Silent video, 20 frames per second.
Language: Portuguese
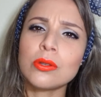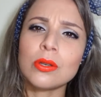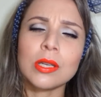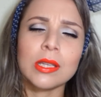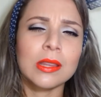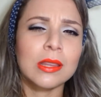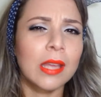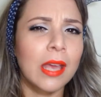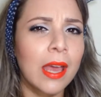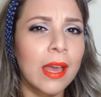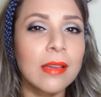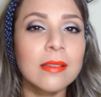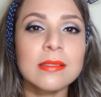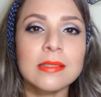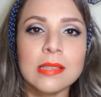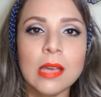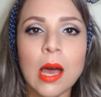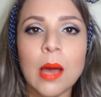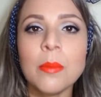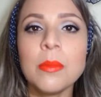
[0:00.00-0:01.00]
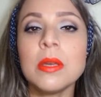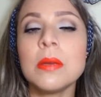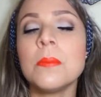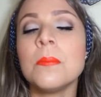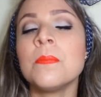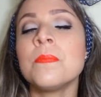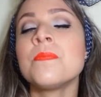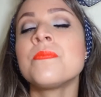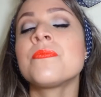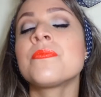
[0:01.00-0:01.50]
até, sabe?
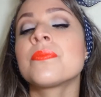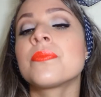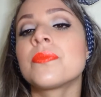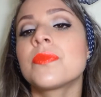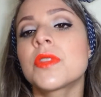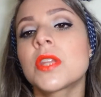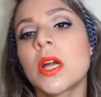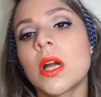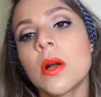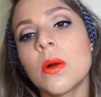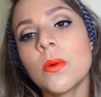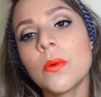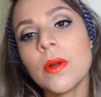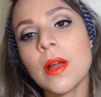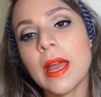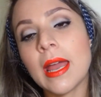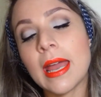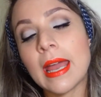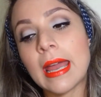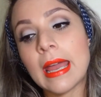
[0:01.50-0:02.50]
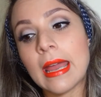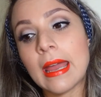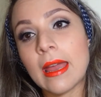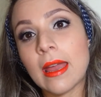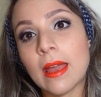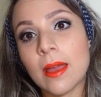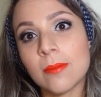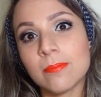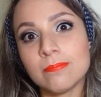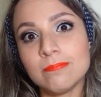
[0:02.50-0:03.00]
Então,
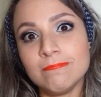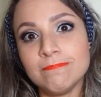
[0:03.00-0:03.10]
é...